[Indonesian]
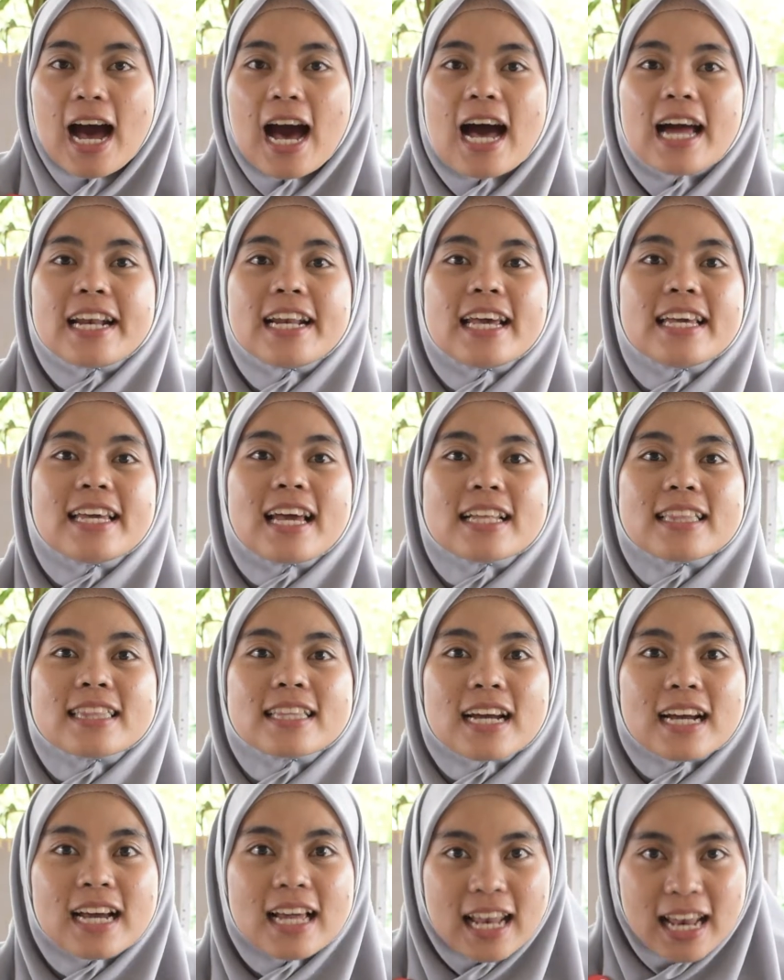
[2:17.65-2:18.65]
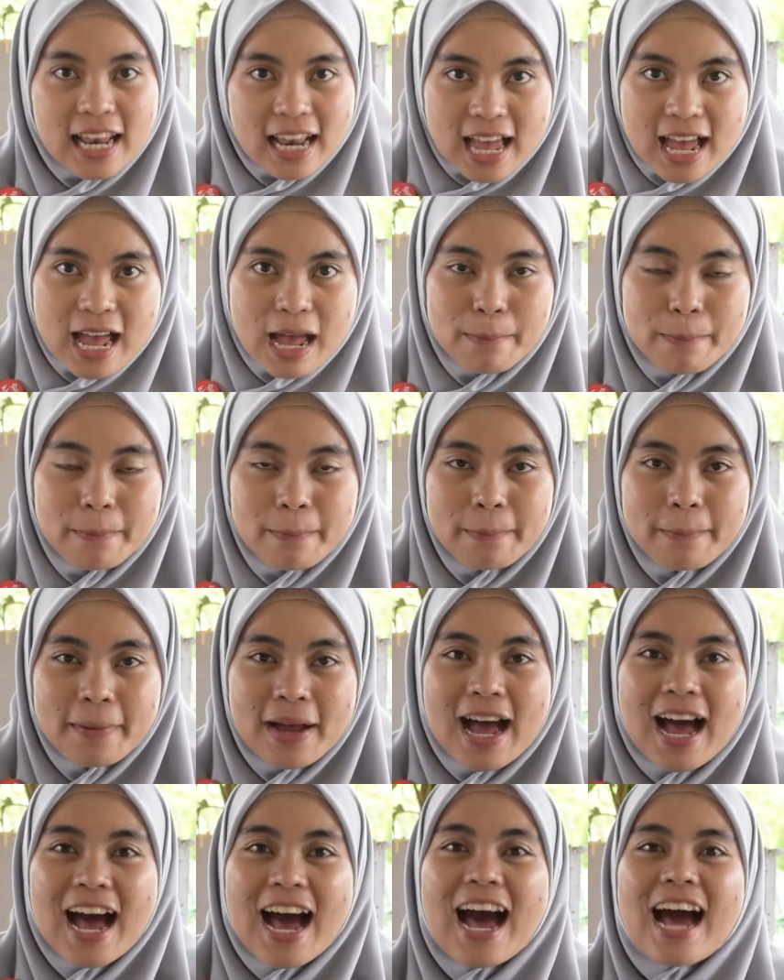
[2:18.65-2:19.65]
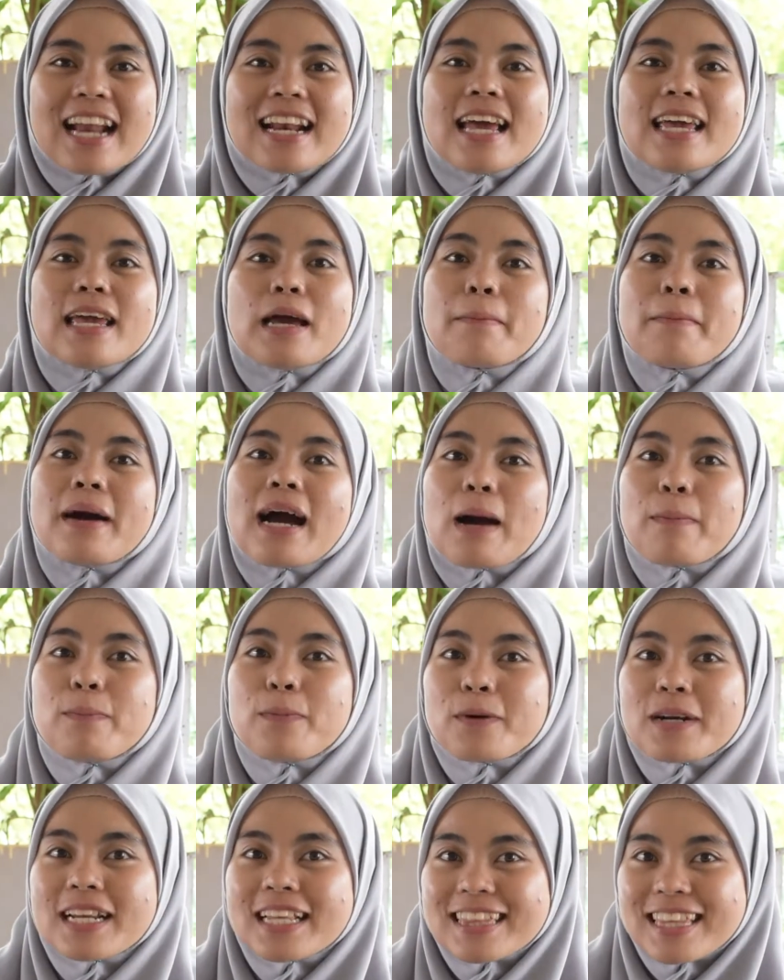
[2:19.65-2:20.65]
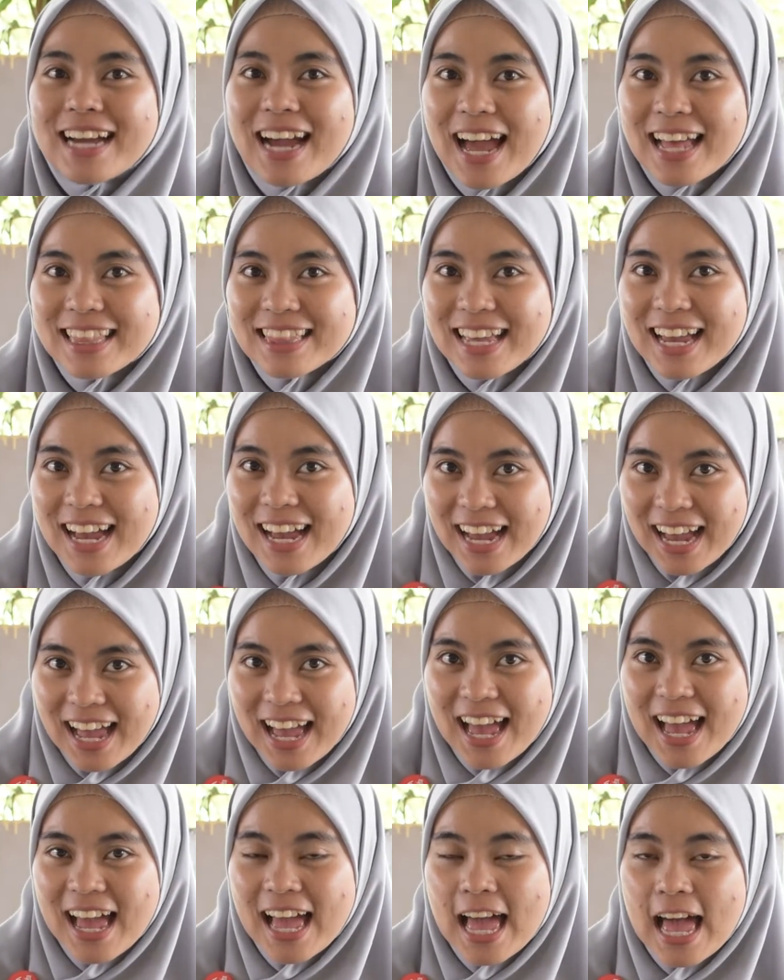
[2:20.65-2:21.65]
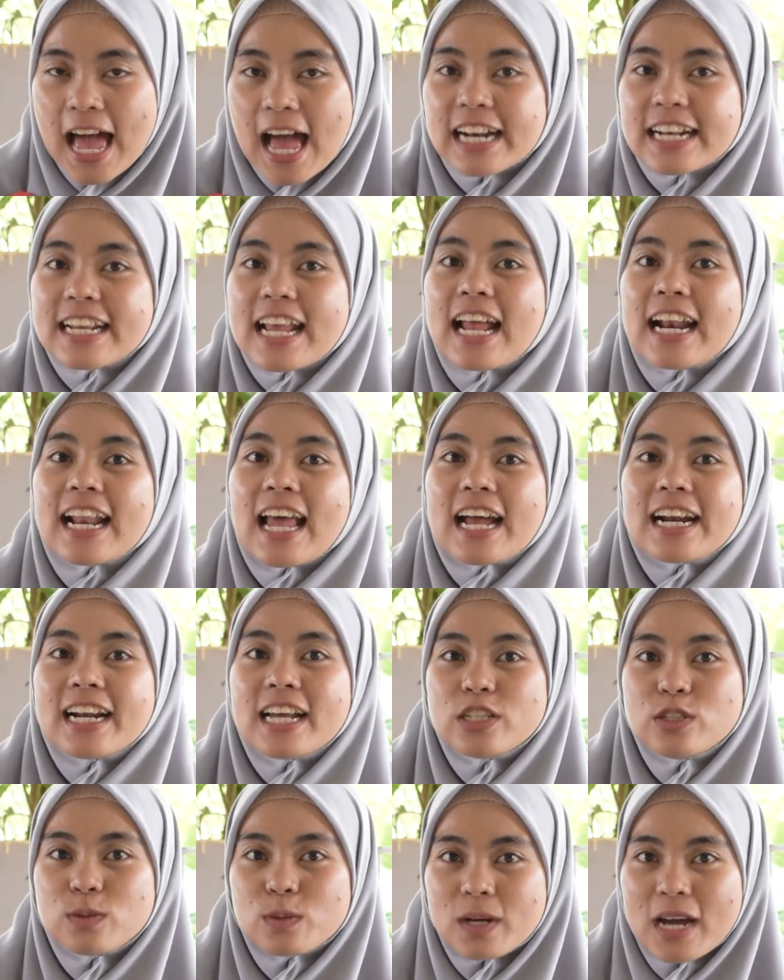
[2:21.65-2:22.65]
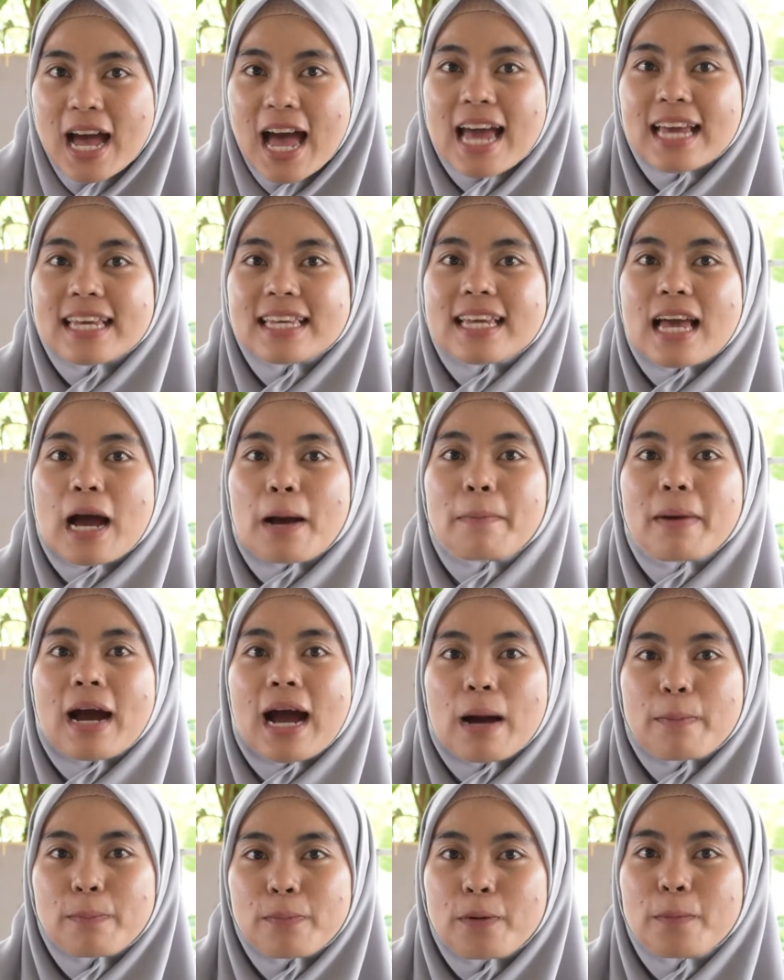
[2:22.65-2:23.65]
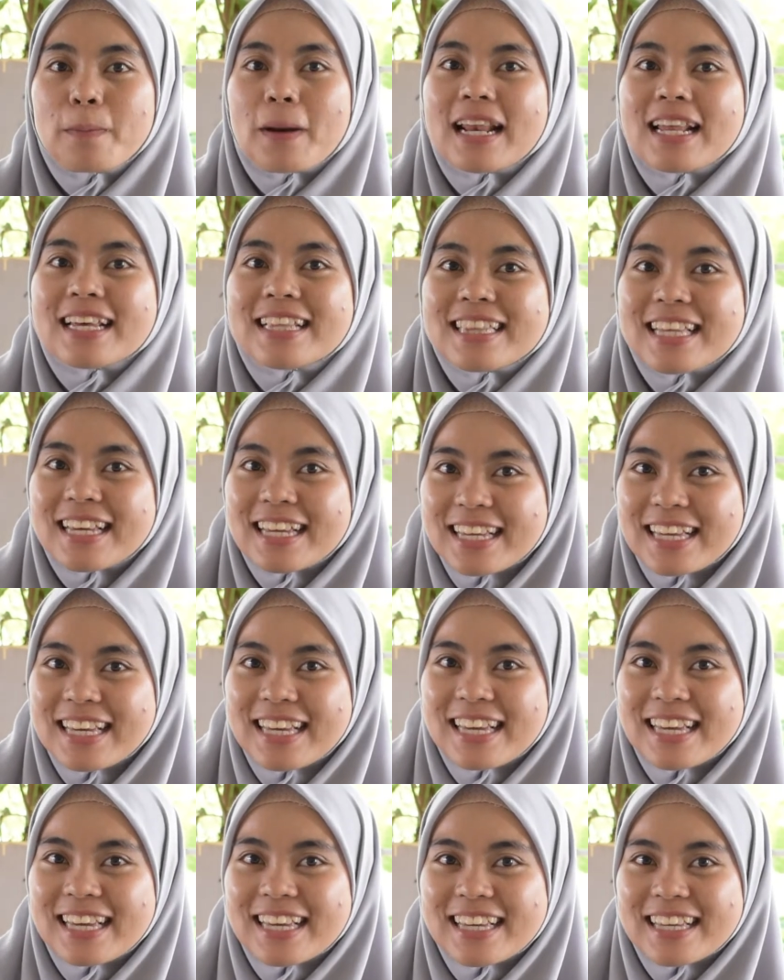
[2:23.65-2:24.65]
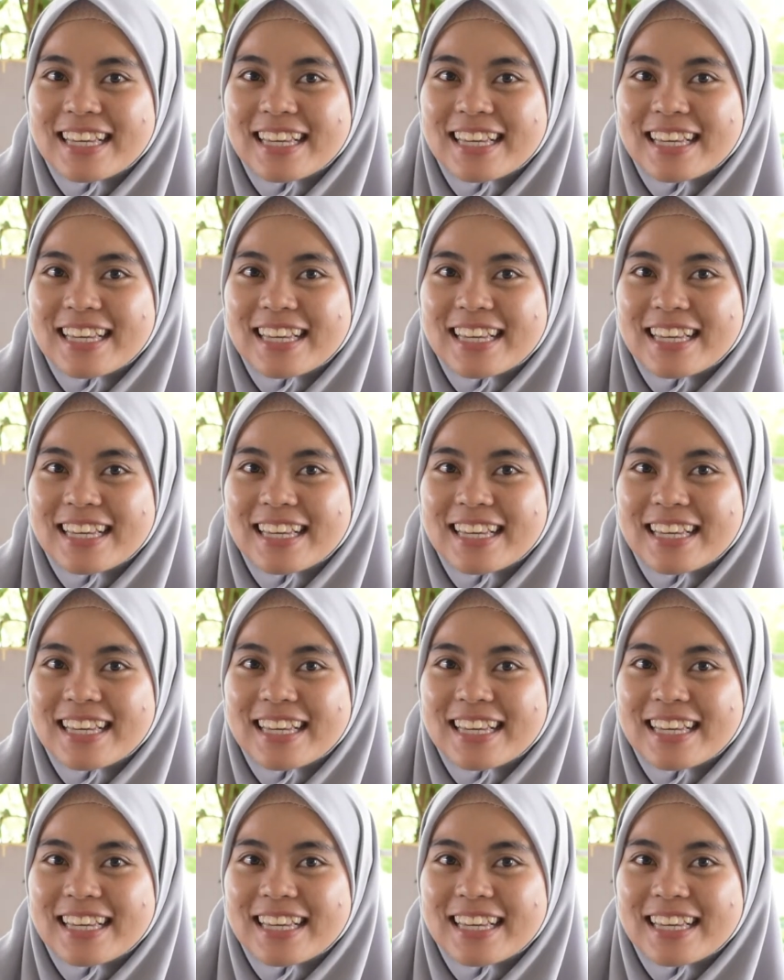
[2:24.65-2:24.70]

Ada yang tenggelam, ada yang mengapung di tengah-tengah, dan ada juga yang mengapung paling tinggi.